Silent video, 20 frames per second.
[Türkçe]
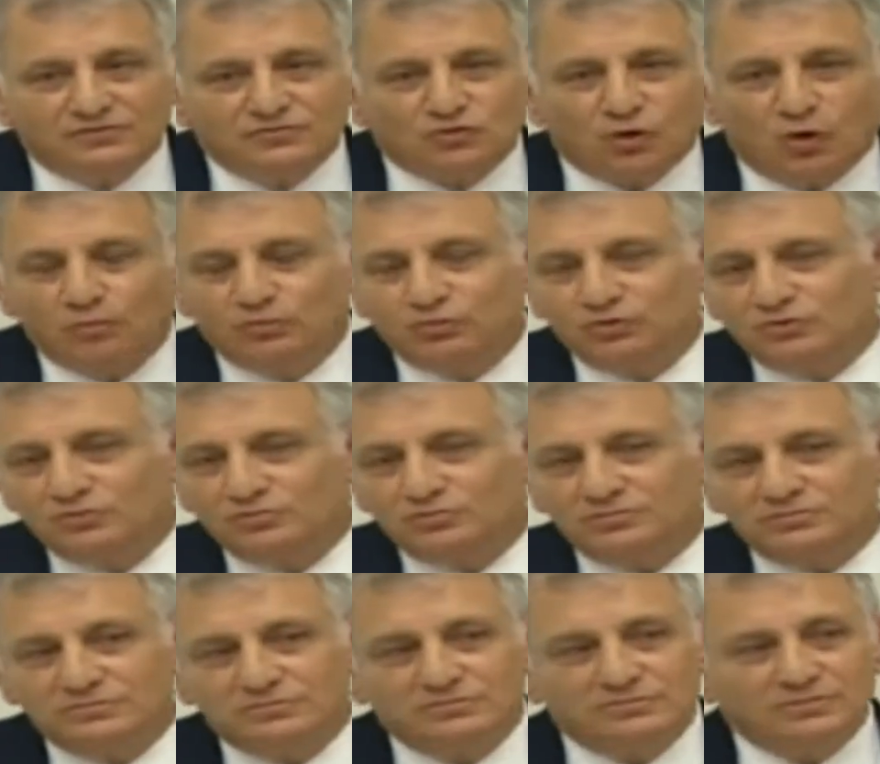toplum
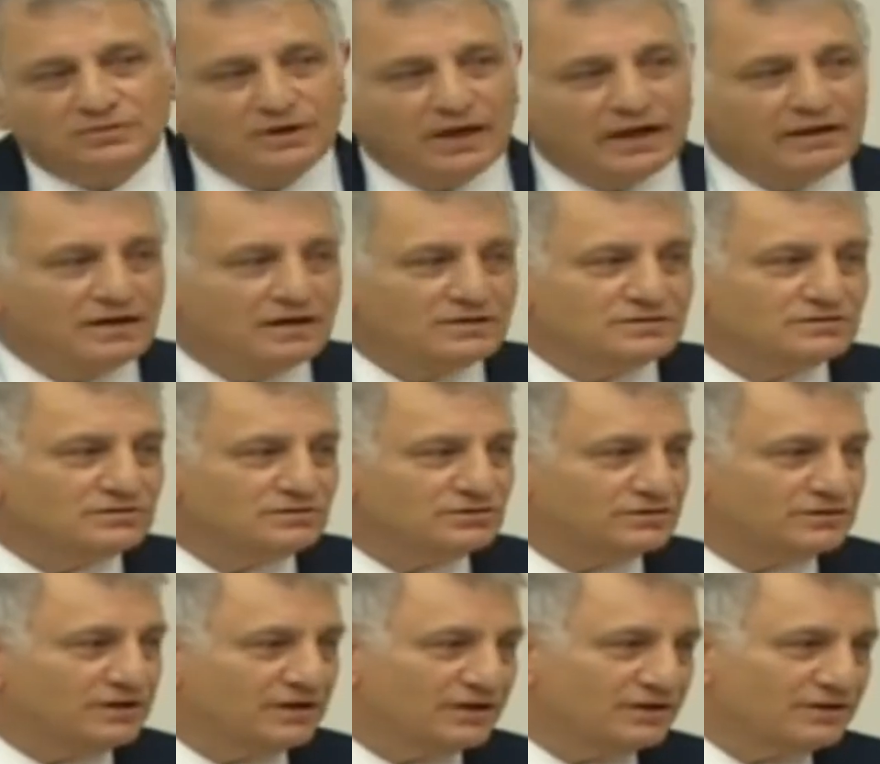en az
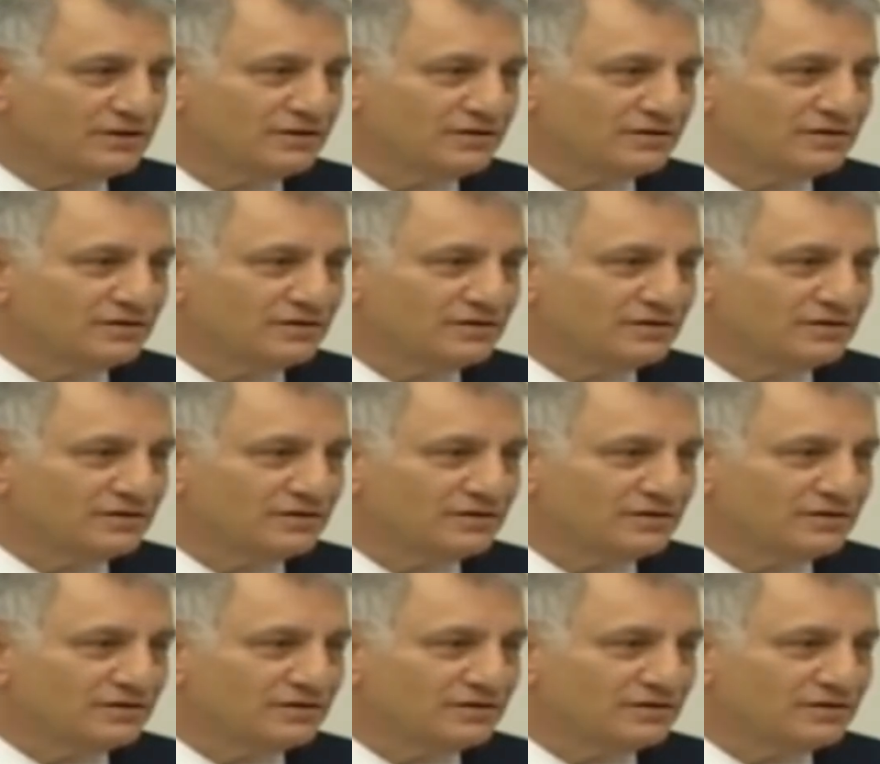işte